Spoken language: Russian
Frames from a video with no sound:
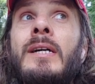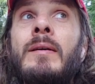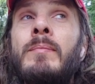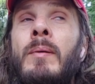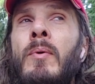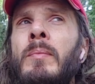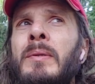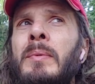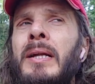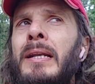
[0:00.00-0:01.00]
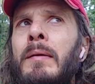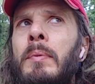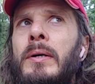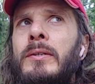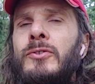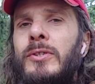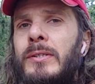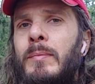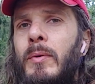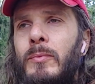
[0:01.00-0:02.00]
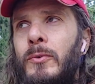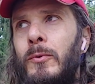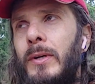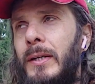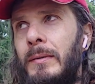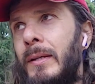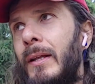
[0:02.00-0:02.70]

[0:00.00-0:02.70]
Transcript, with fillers: И, по-моему, это была липа, сейчас не помню, дуали.